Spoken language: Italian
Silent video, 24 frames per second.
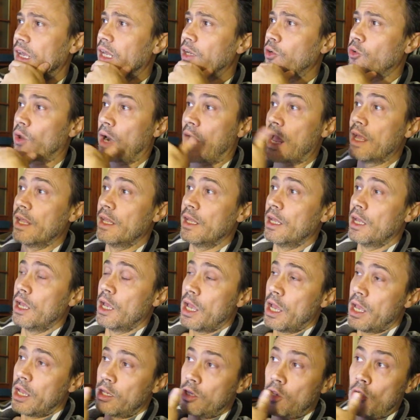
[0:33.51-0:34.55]
Allora,
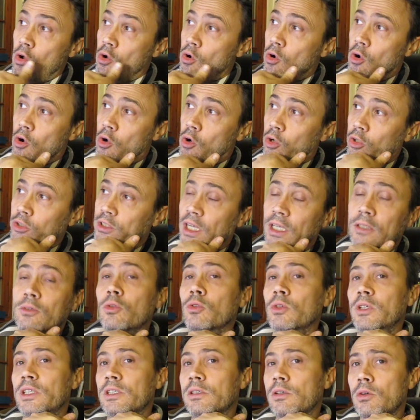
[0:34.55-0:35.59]
io ho dato
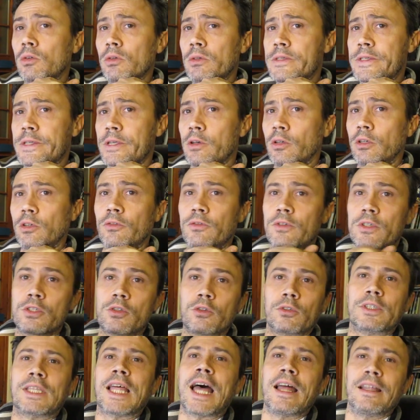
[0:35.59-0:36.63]
un'introduzione, ho
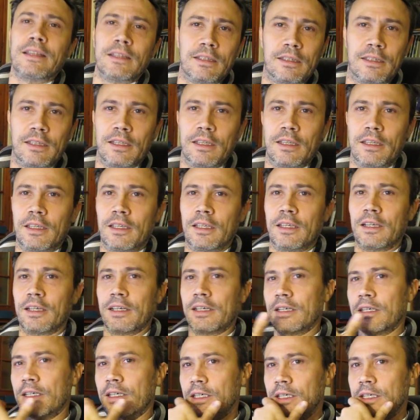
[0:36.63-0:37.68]
visto tanti,
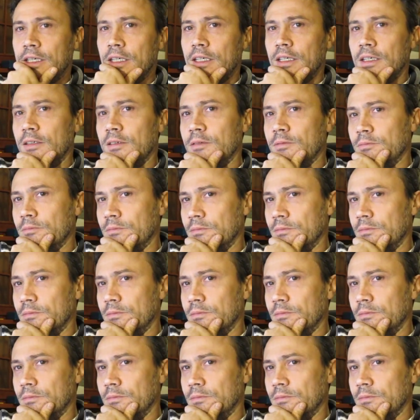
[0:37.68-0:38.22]
eh,